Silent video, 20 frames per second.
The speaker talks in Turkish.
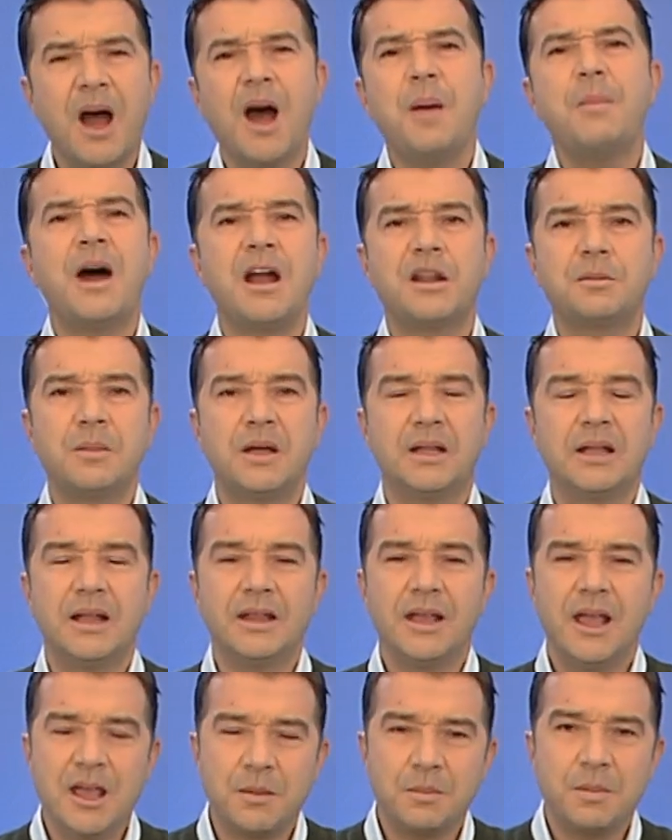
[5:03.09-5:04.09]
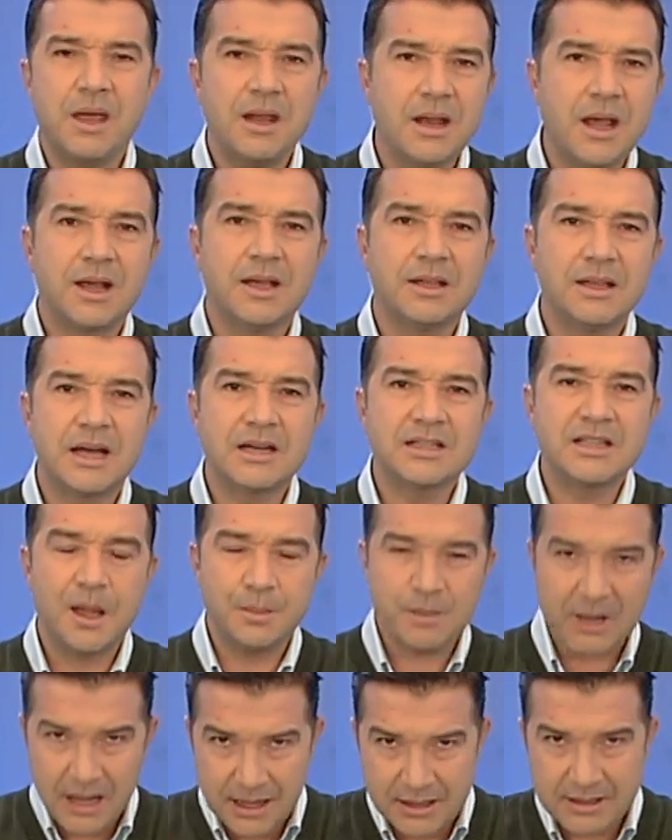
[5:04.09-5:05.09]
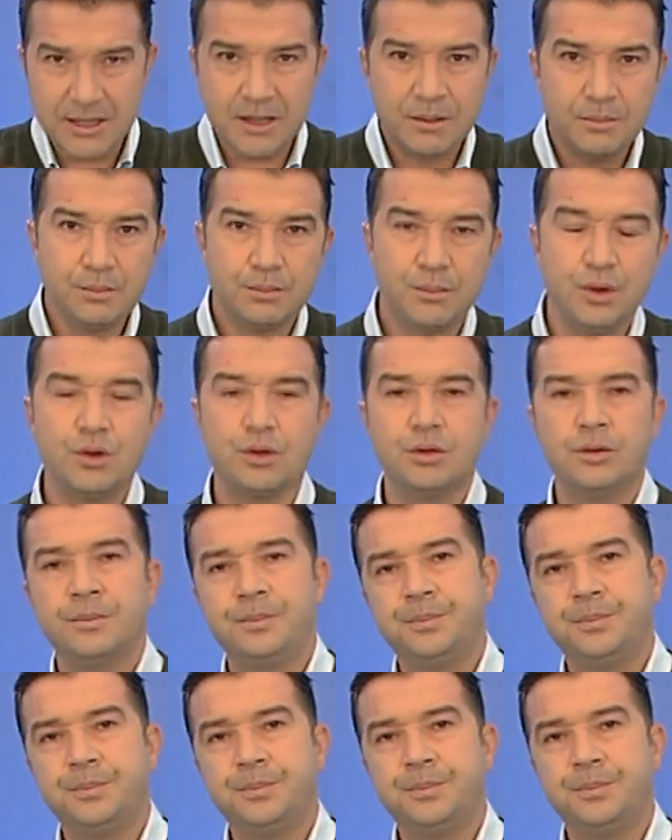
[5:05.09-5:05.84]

Abartmadan ekmeğe ne kadar zam geldi? Buyurun.